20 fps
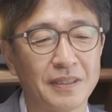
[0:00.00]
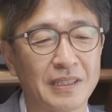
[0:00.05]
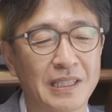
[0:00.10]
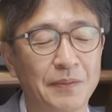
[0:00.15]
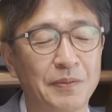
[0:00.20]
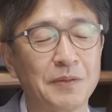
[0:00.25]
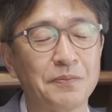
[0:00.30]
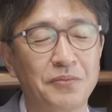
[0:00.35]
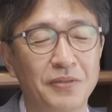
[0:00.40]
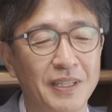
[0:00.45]

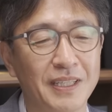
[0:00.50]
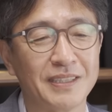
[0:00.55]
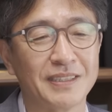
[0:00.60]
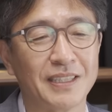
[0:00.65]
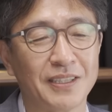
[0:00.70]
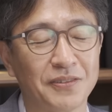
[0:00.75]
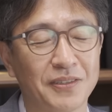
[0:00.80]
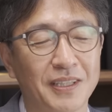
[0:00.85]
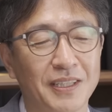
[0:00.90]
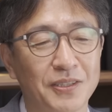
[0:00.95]
기빙
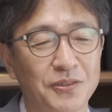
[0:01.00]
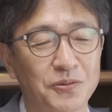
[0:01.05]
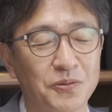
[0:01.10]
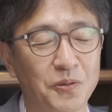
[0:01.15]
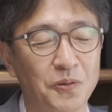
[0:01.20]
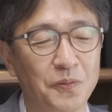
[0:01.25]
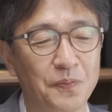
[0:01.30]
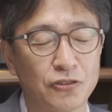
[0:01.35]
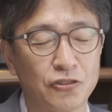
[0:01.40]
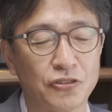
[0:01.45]
플레이즈라고
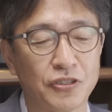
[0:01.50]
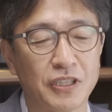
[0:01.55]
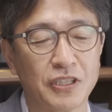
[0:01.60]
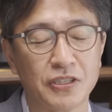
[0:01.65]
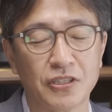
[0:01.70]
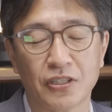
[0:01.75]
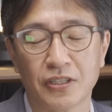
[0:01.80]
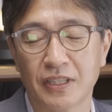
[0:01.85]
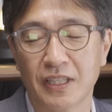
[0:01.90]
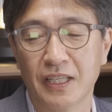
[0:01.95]
그래가지고 죽기
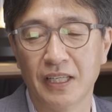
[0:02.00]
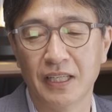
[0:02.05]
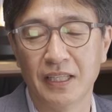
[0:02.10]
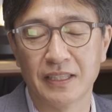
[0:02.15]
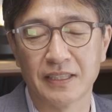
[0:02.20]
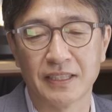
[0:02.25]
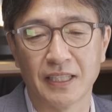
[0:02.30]
전에